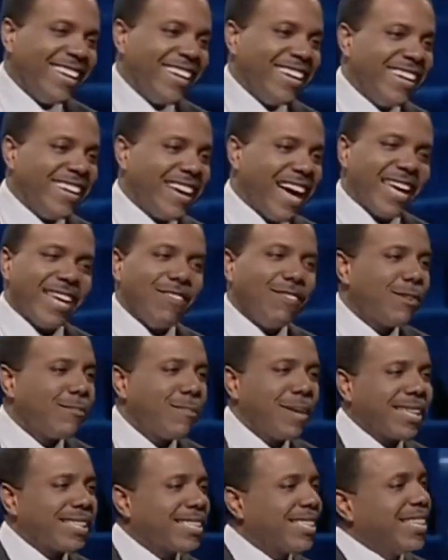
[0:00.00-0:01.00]
Даже с
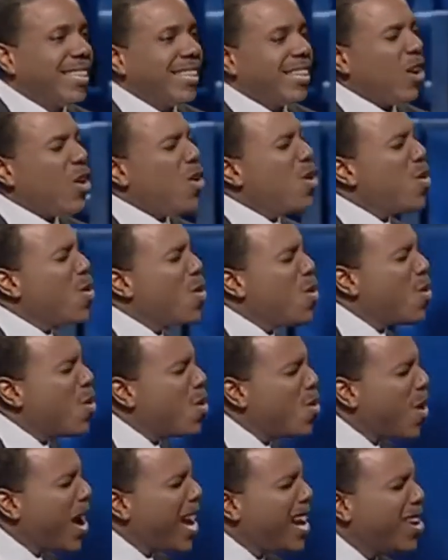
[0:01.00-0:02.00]
десятью заповедями.
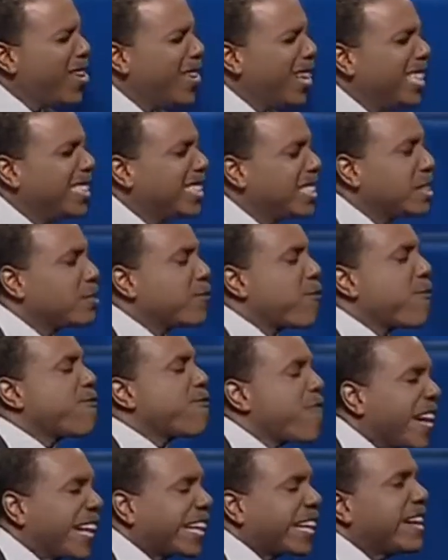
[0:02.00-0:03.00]
Я знаю, что
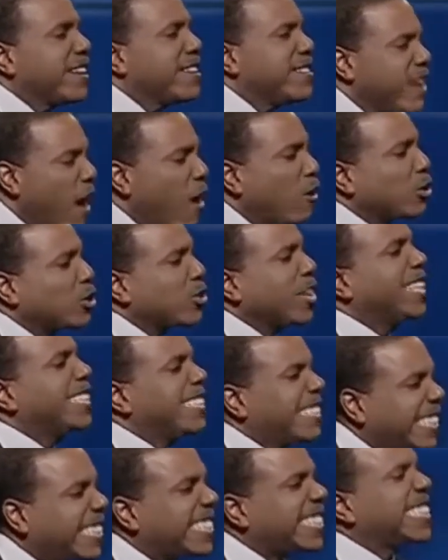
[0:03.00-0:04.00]
выводит из себя ваше
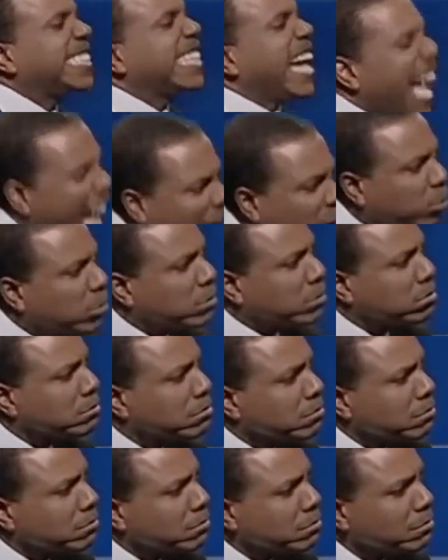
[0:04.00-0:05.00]
традиционное
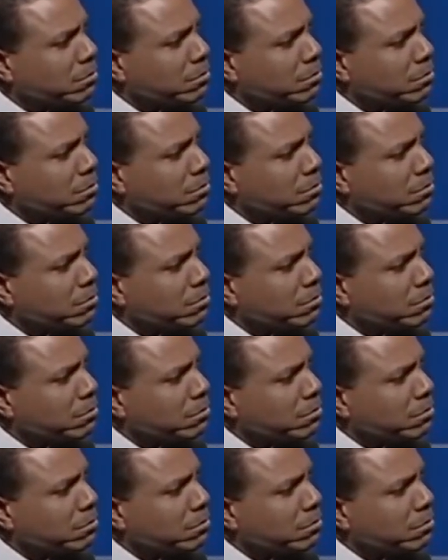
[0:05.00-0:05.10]
мышление.